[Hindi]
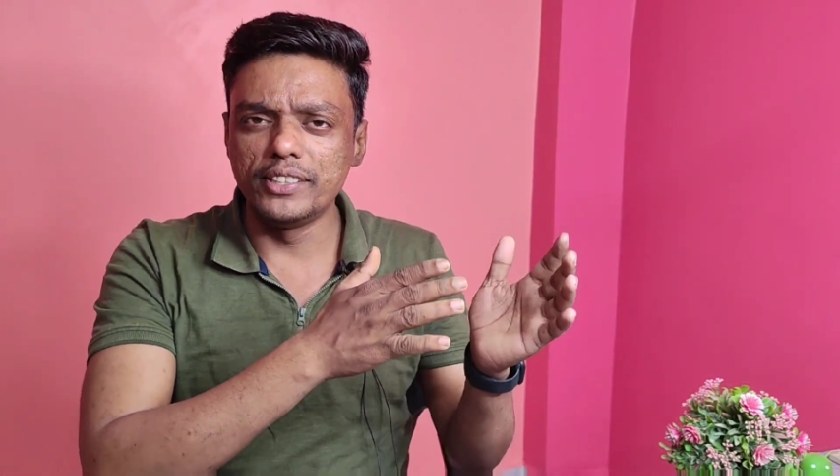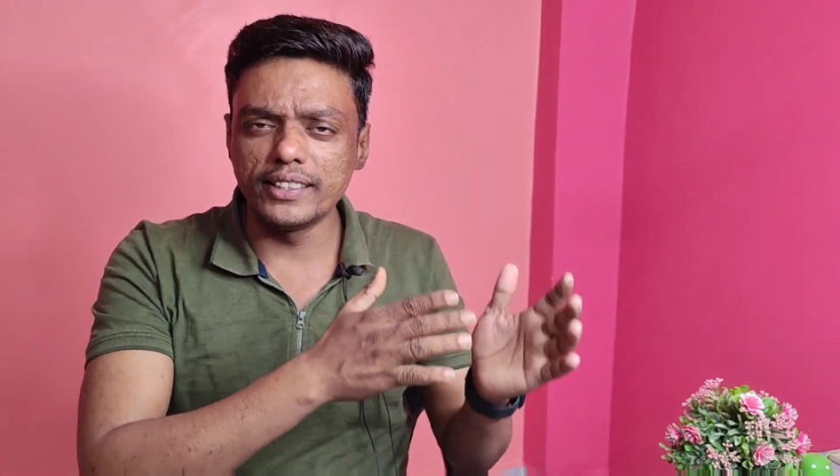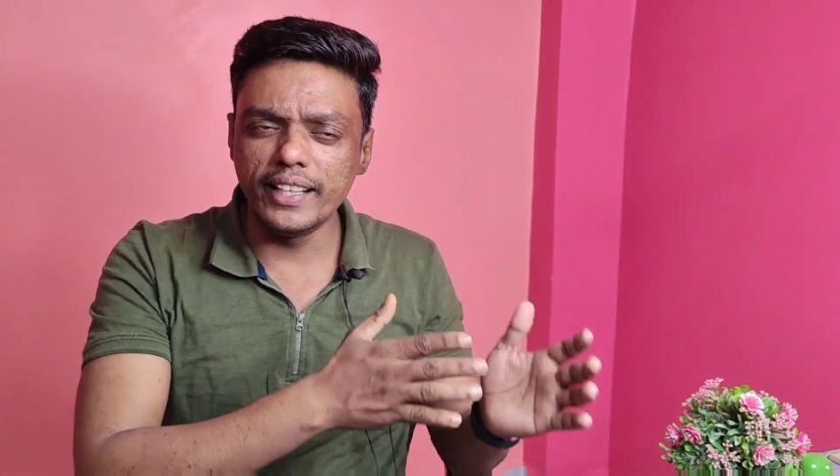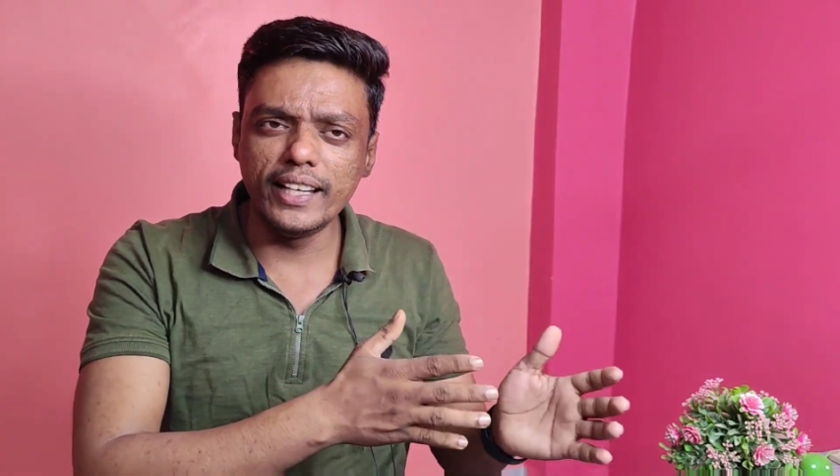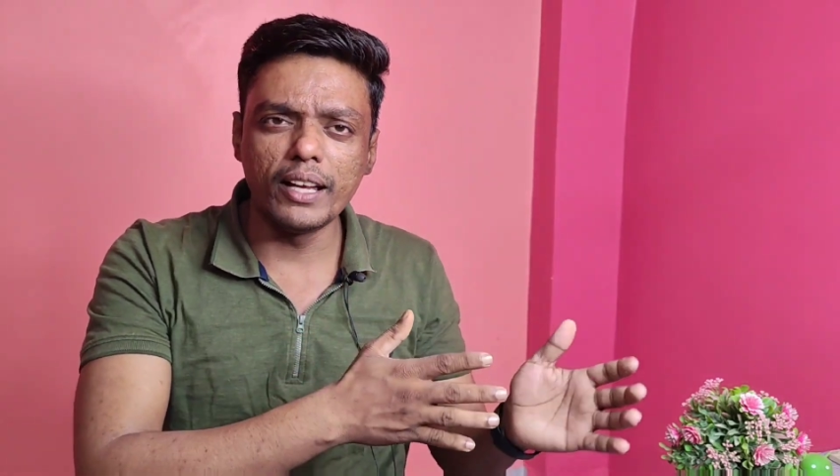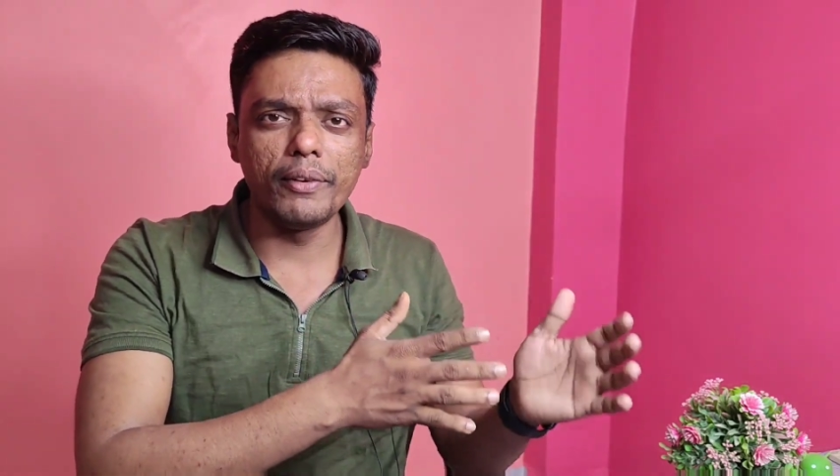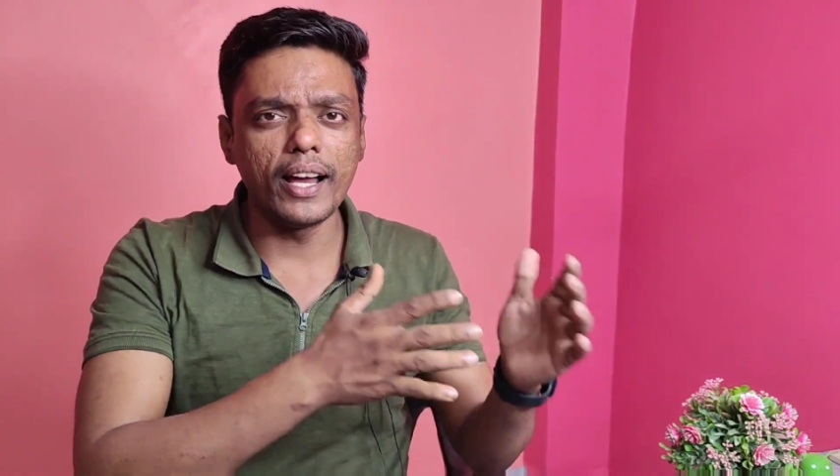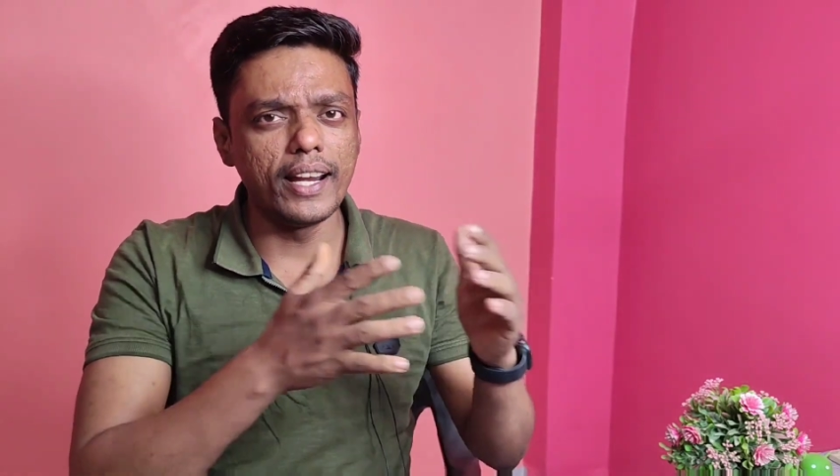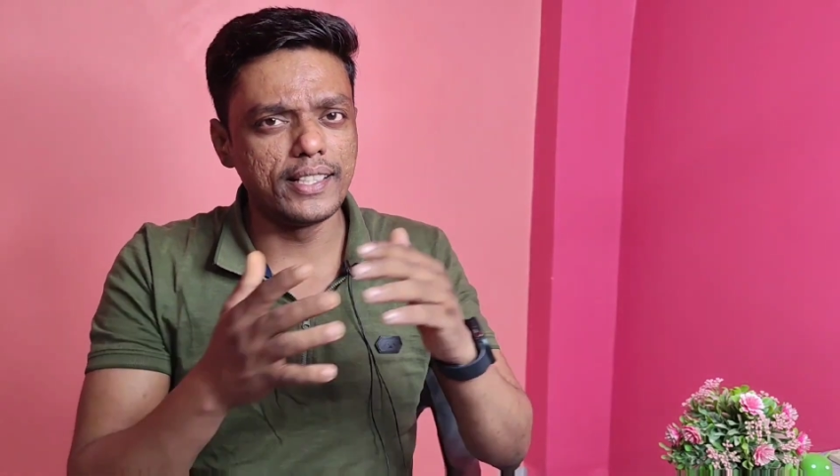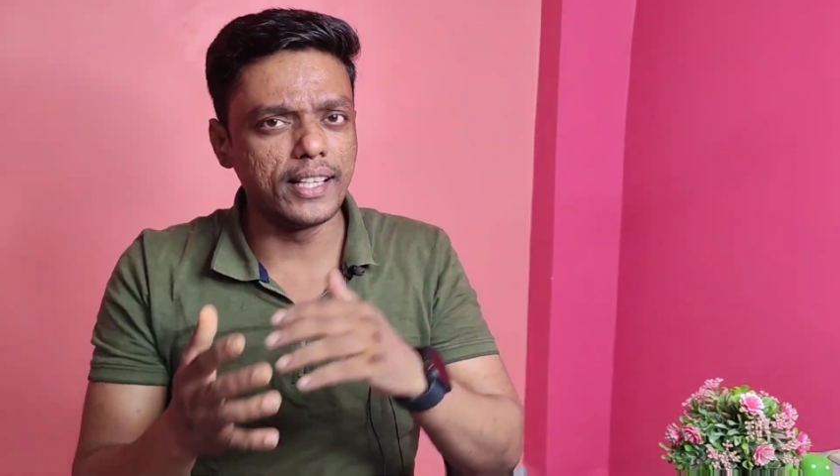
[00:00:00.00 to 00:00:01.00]
फीचर
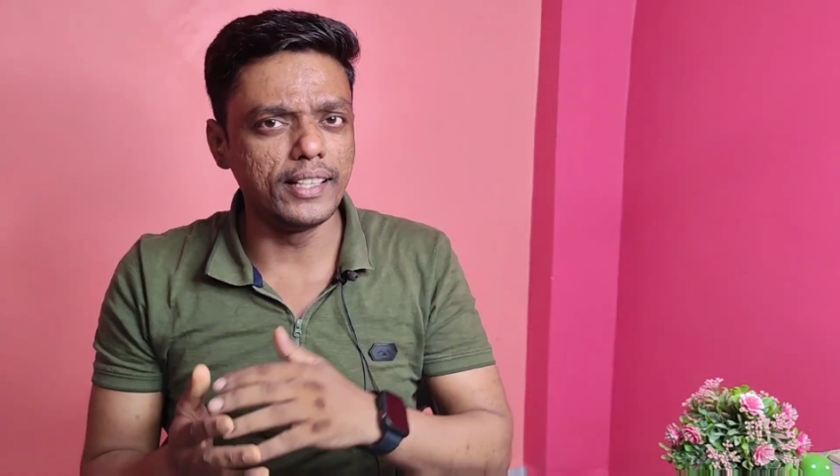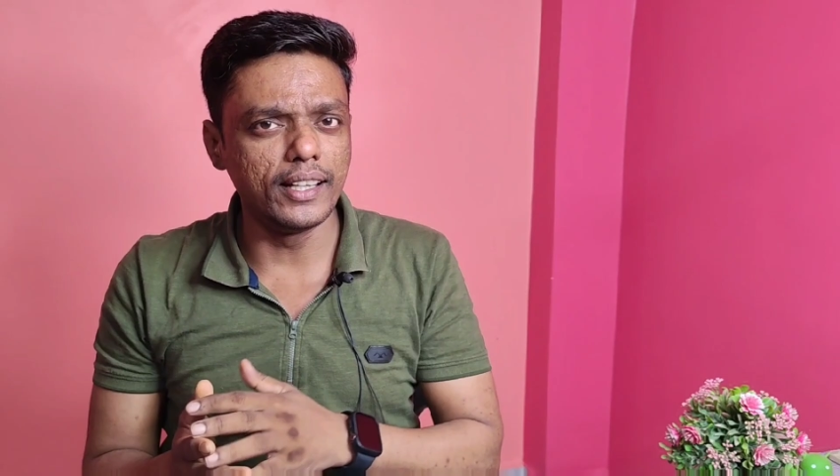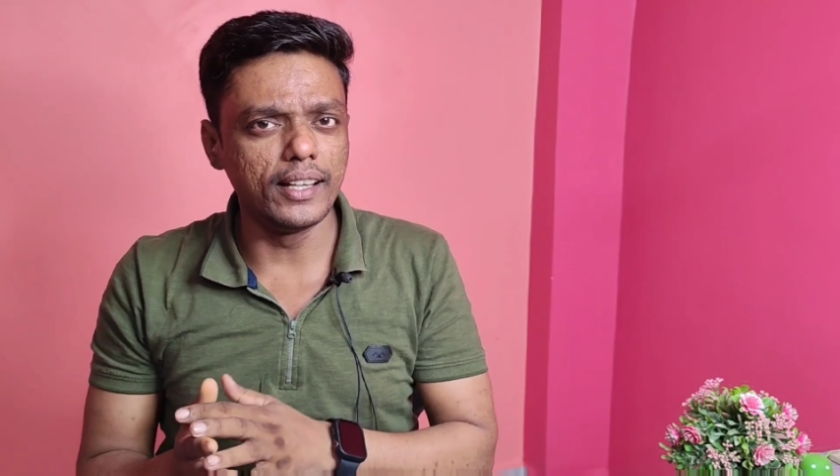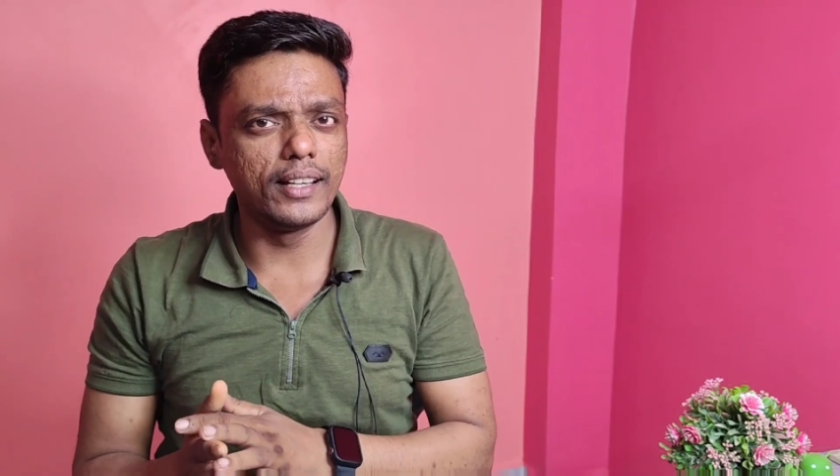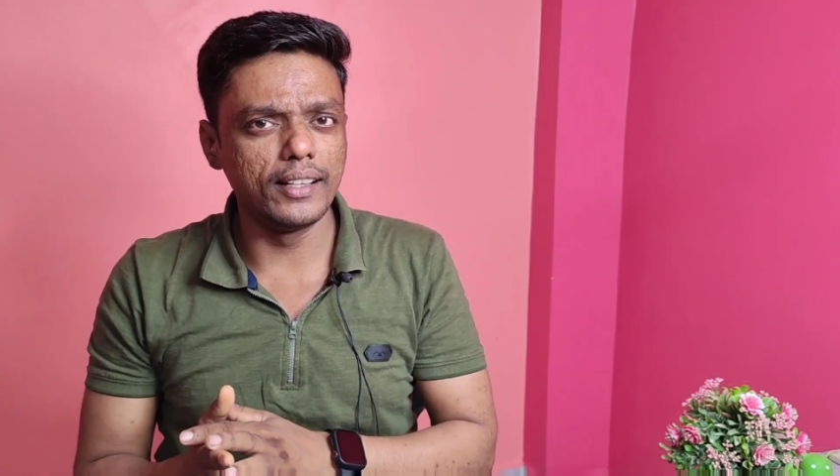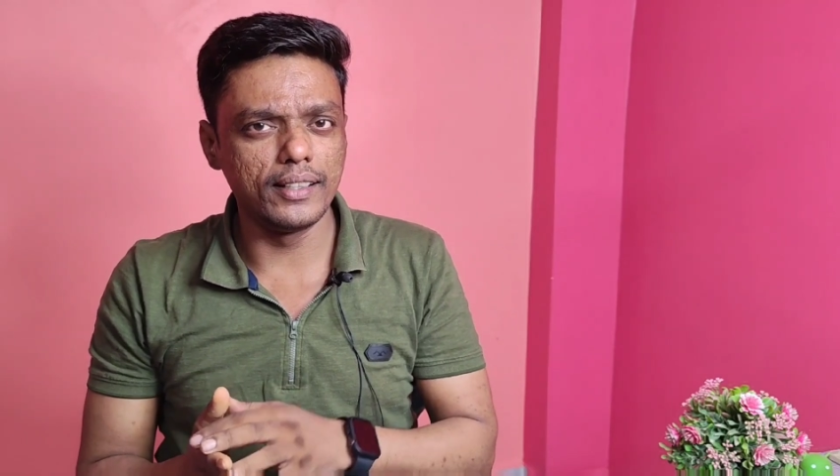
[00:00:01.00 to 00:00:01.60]
इंडिया में आने चाहिए